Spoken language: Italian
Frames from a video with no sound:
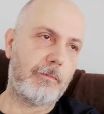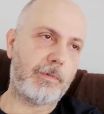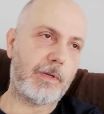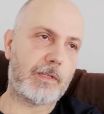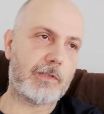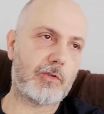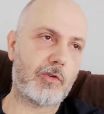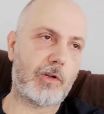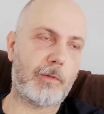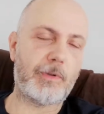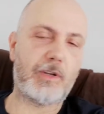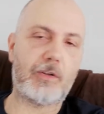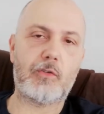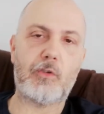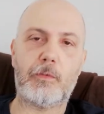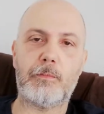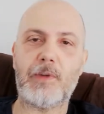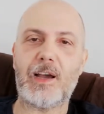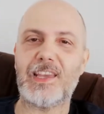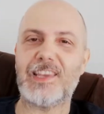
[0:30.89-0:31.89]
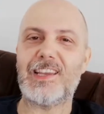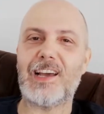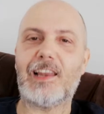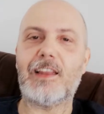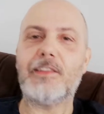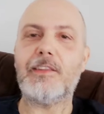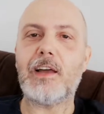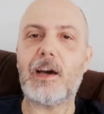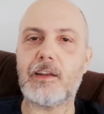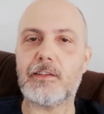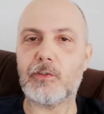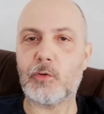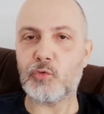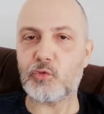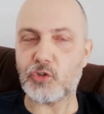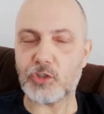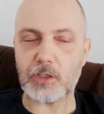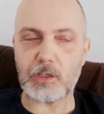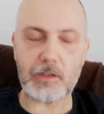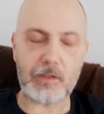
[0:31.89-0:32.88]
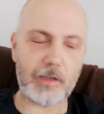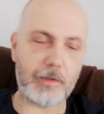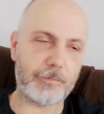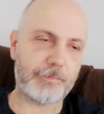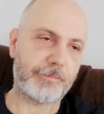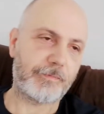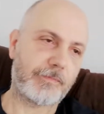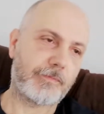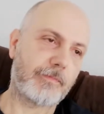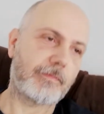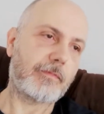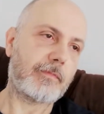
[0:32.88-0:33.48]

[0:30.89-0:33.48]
persone perché ormai i calendari sono usciti,